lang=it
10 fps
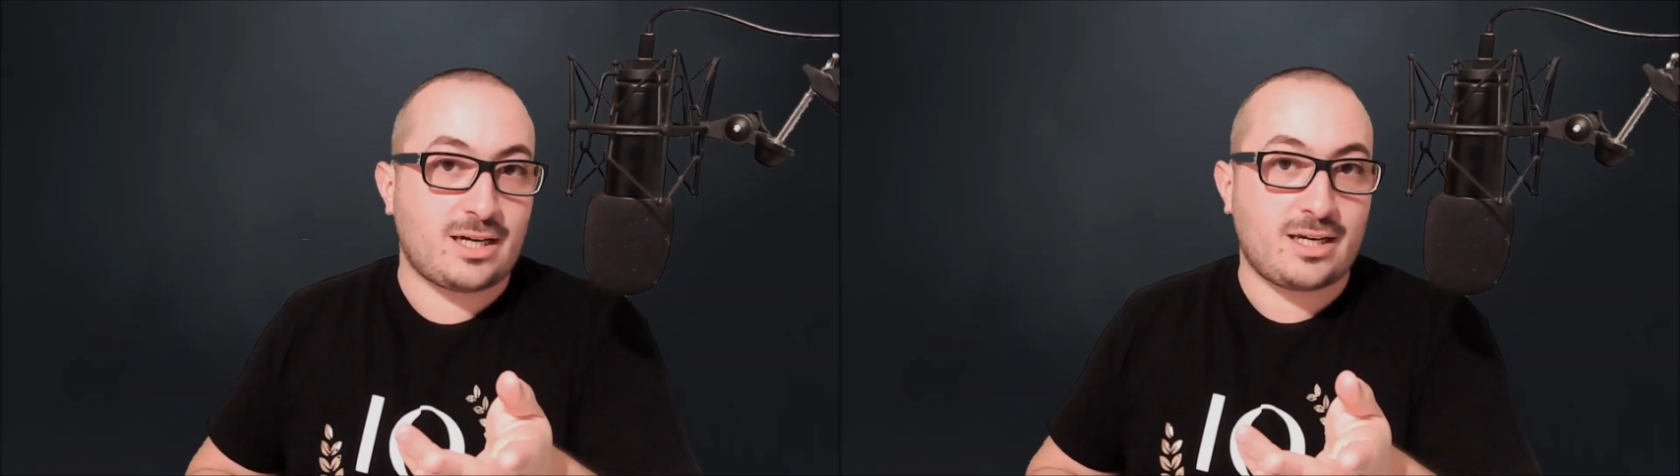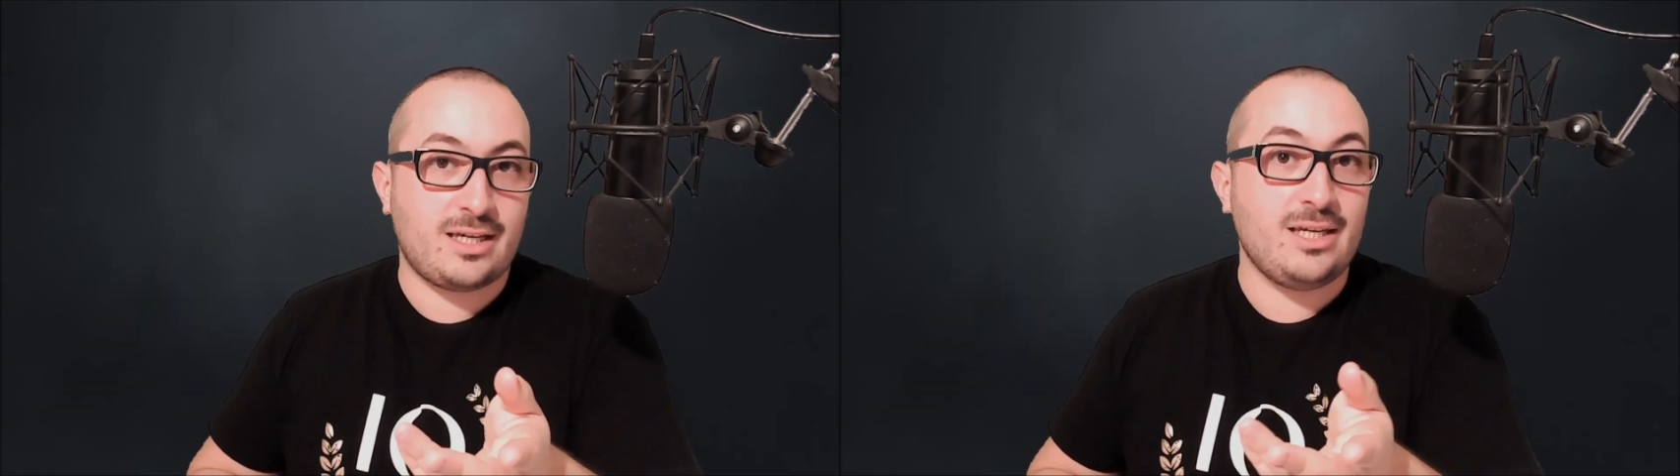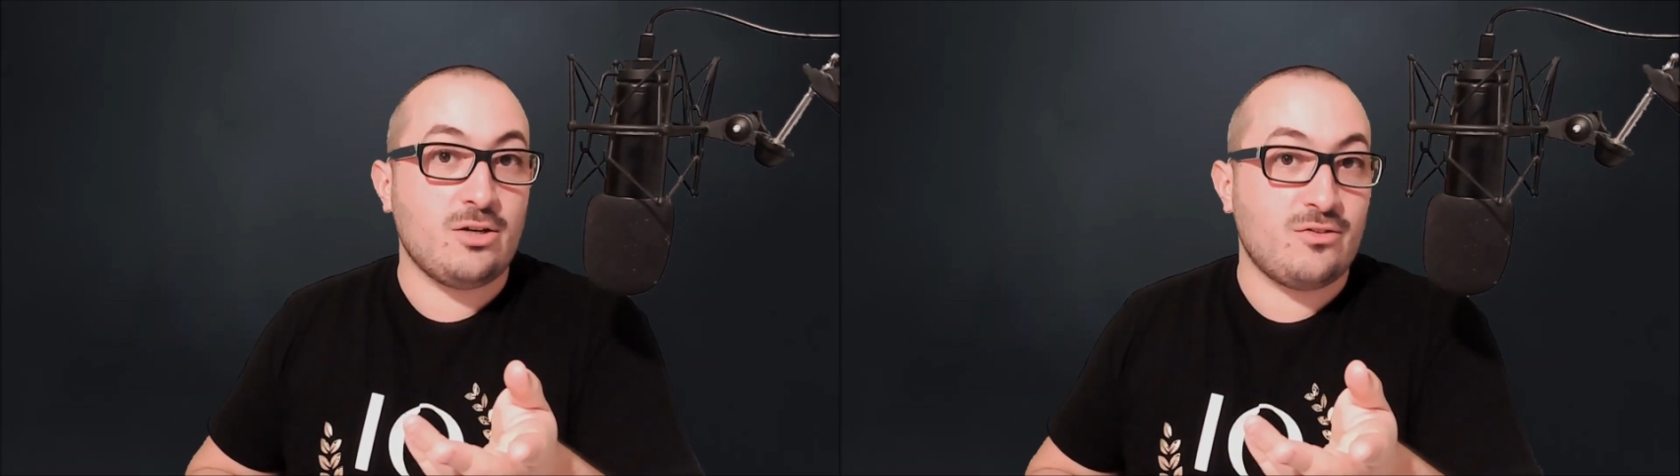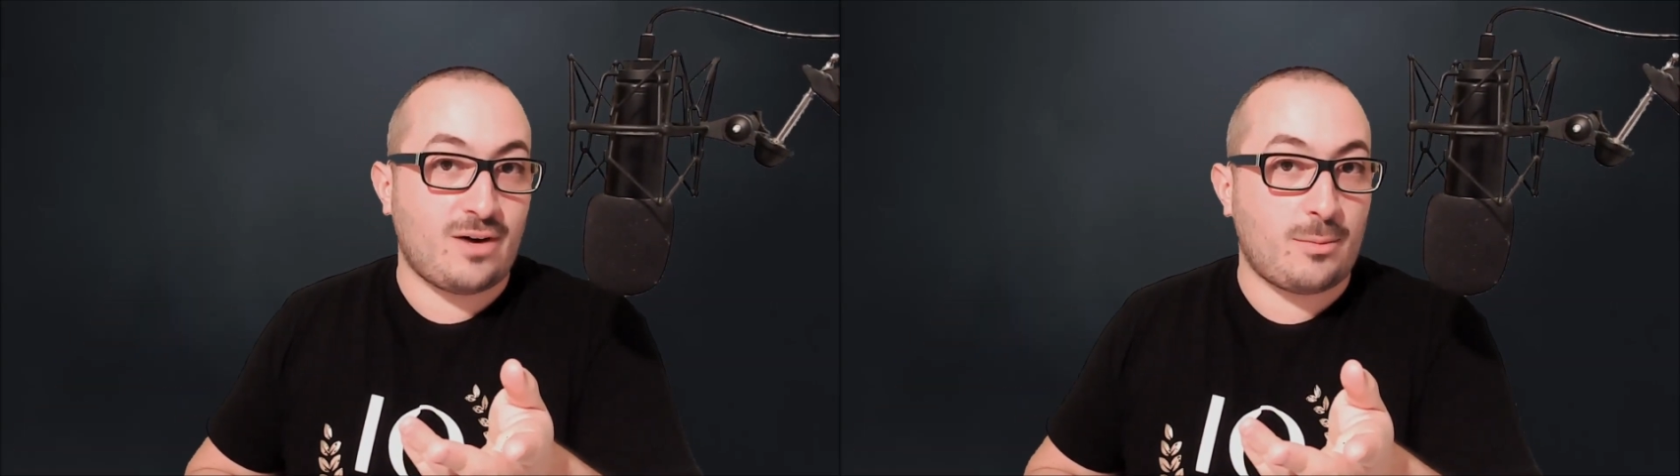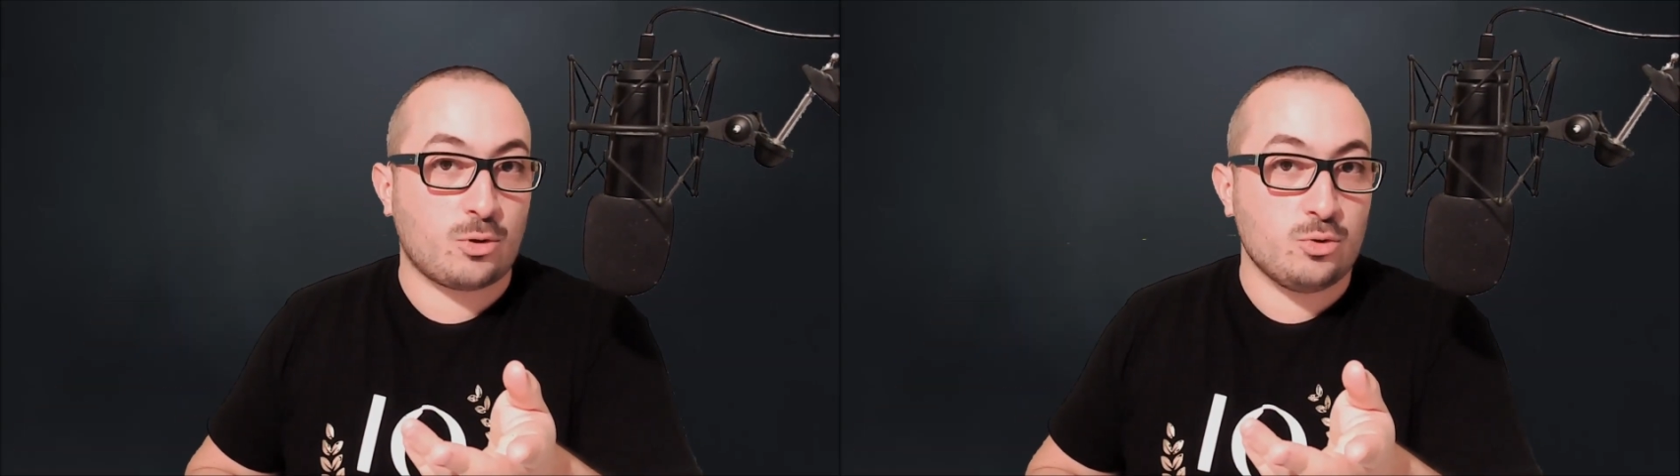chi va a
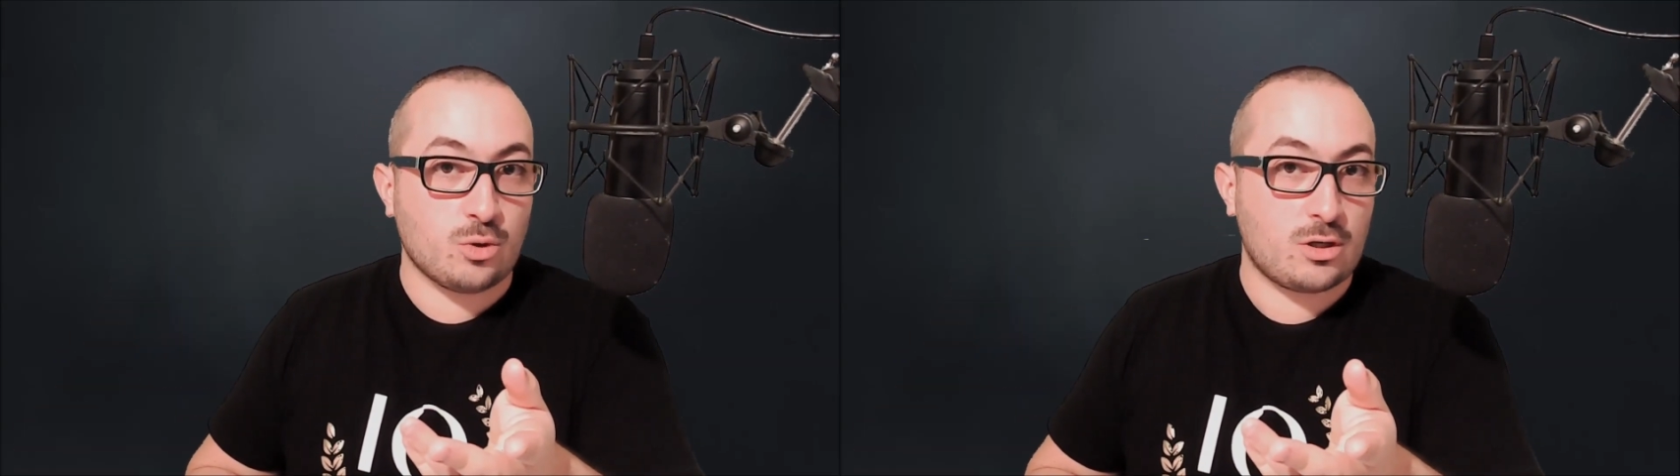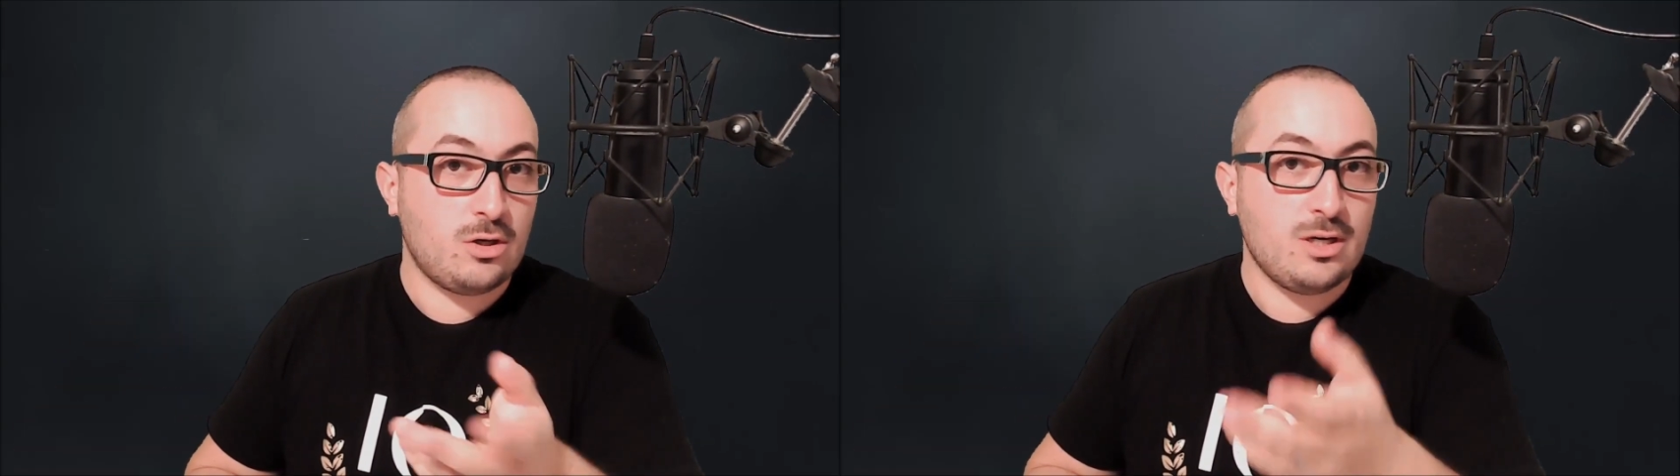produrlo